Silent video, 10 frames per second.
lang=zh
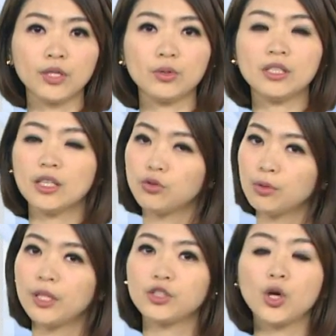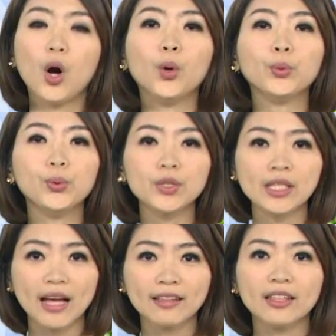所以今天出门的时候，雨
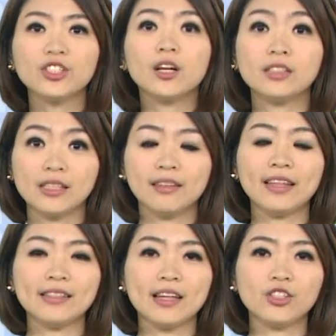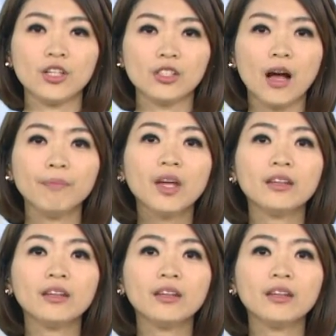伞也是要记得带在身上。